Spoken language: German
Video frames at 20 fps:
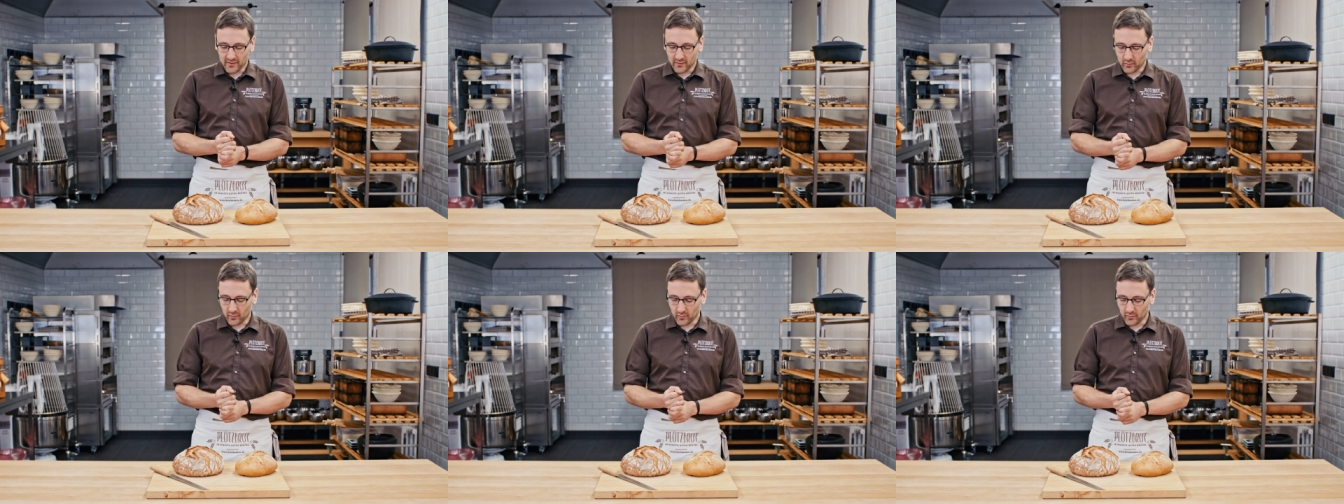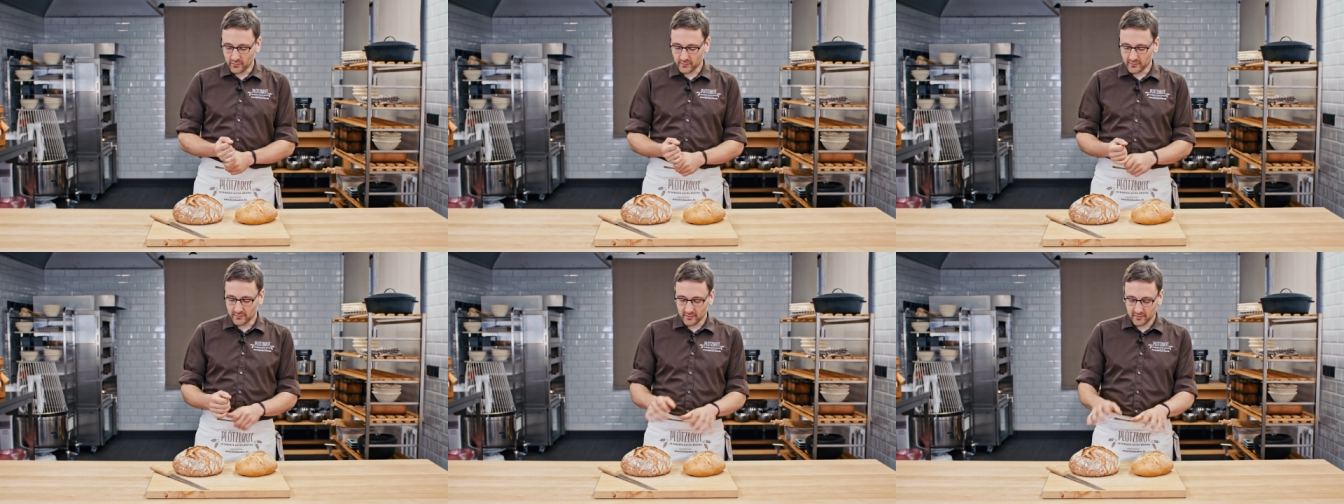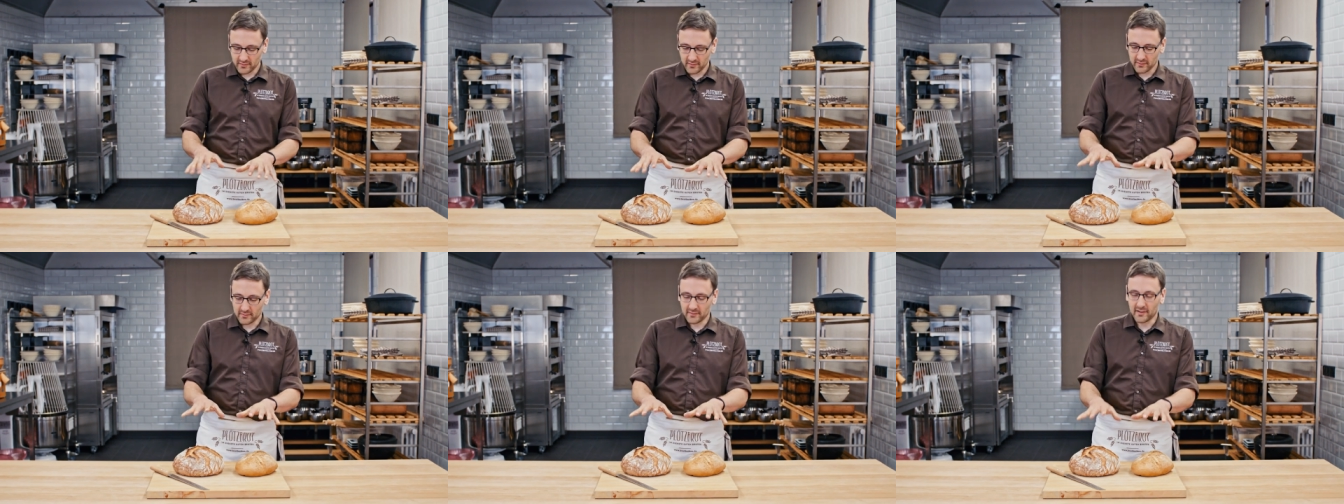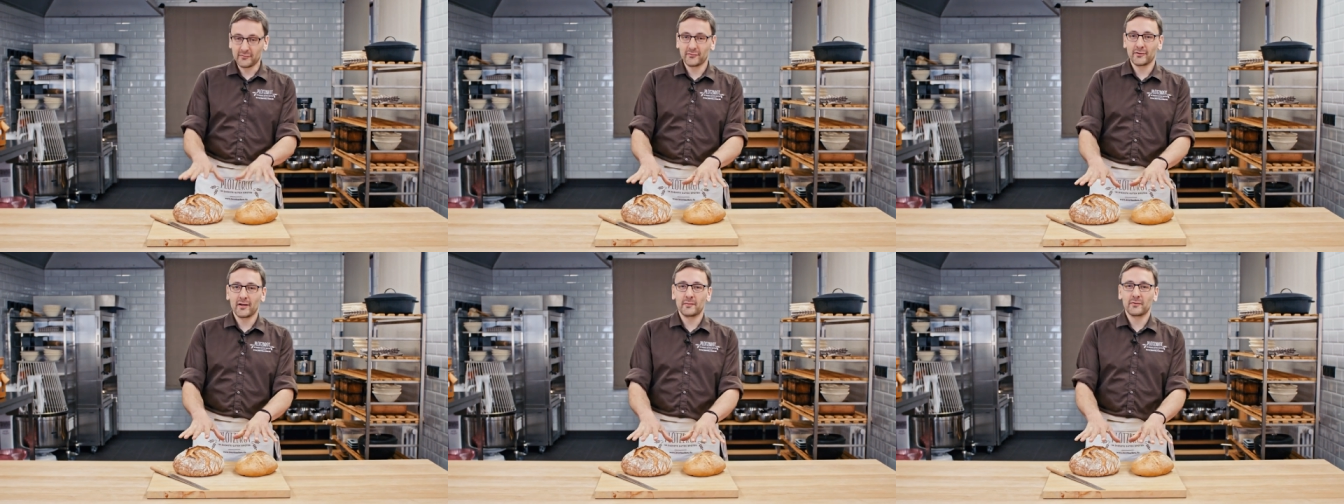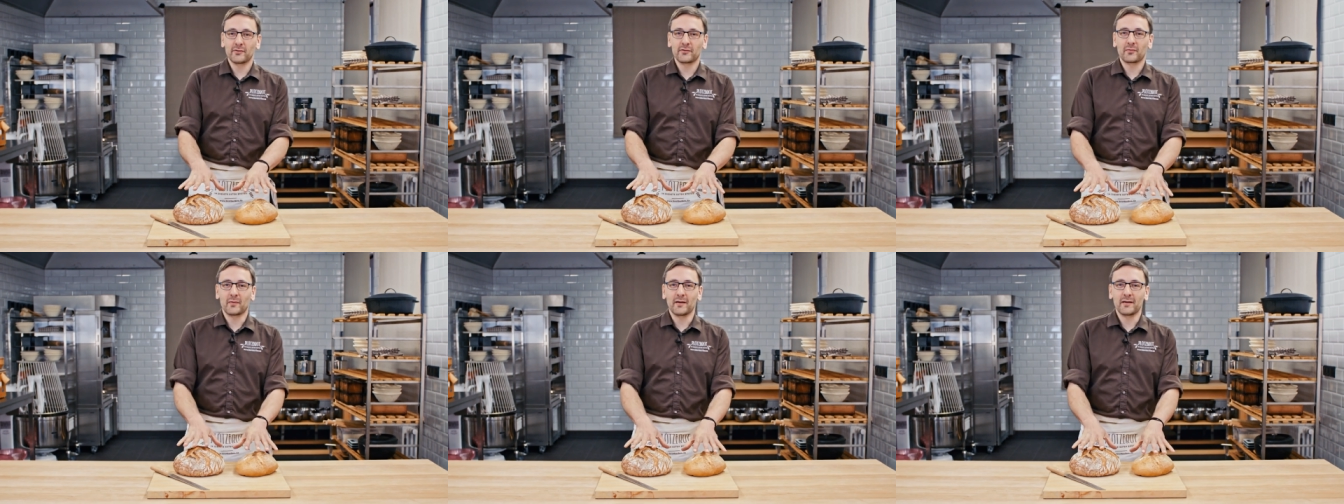Und äh, dafür
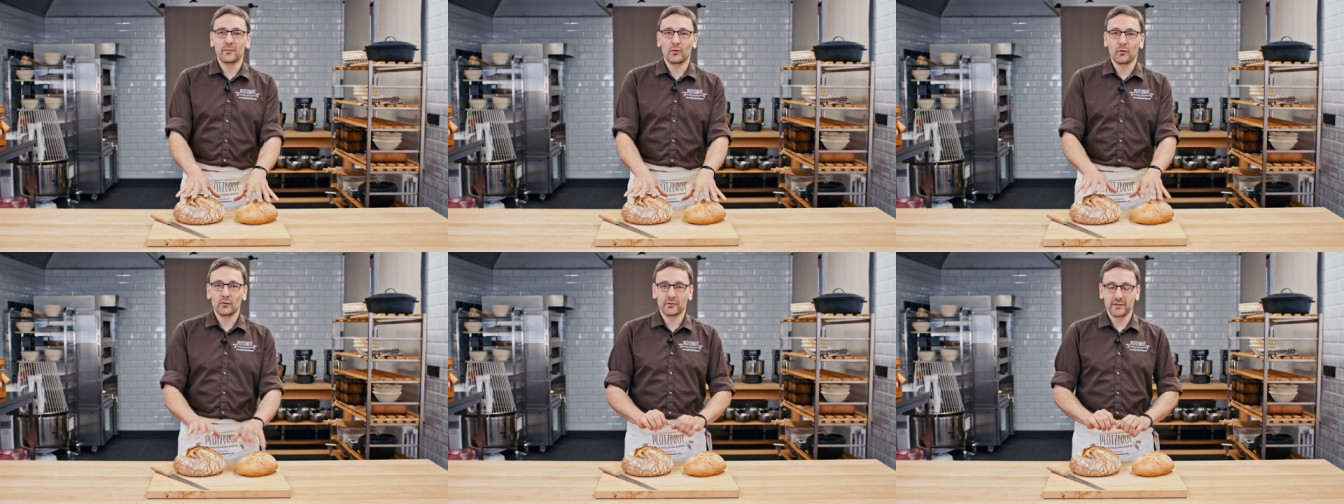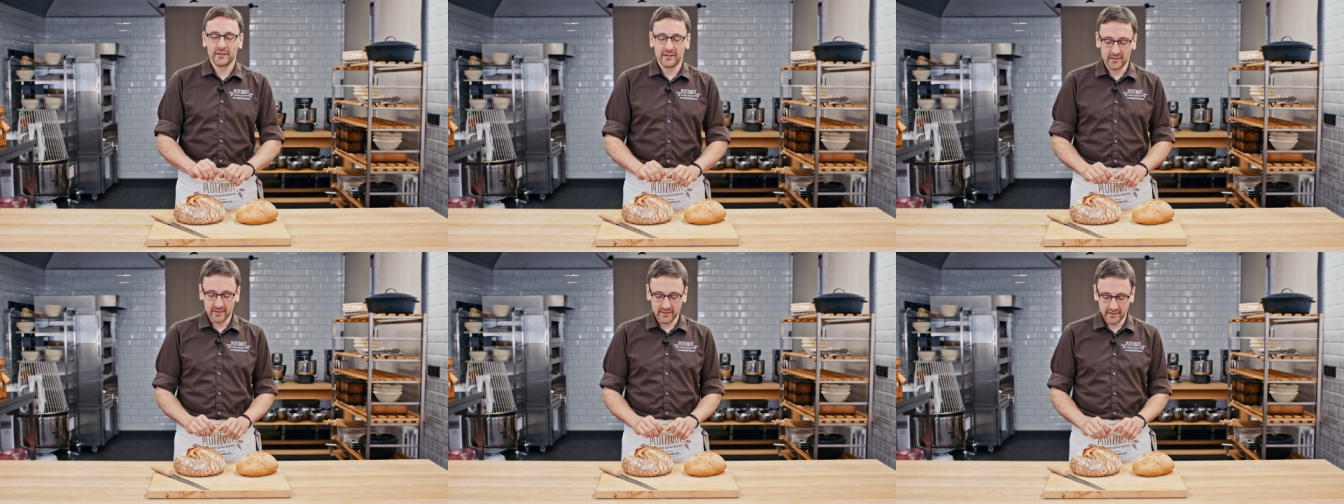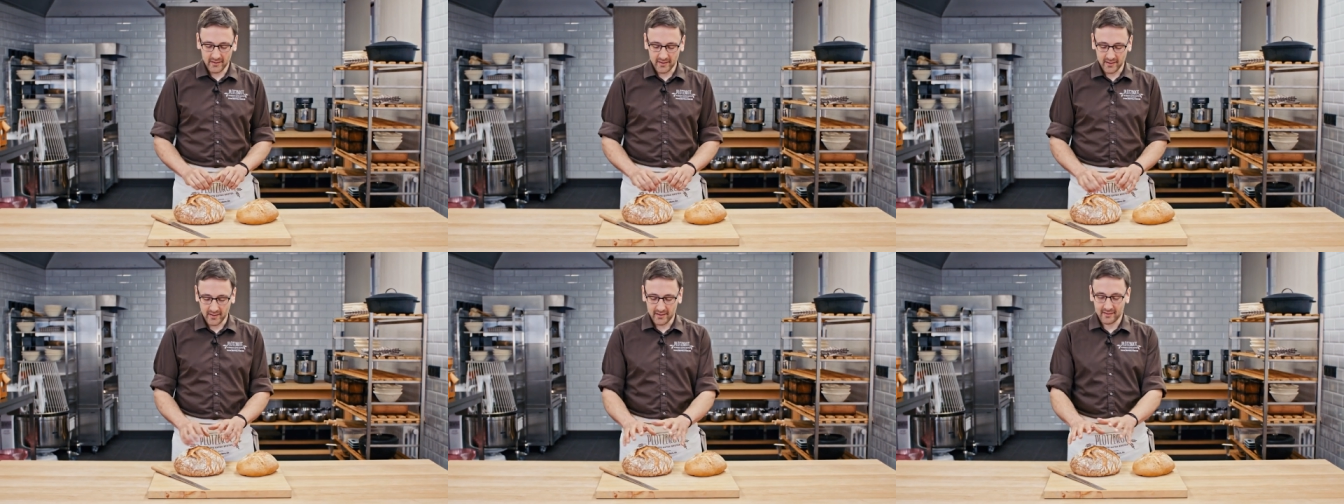habe ich zwei Brote hier liegen,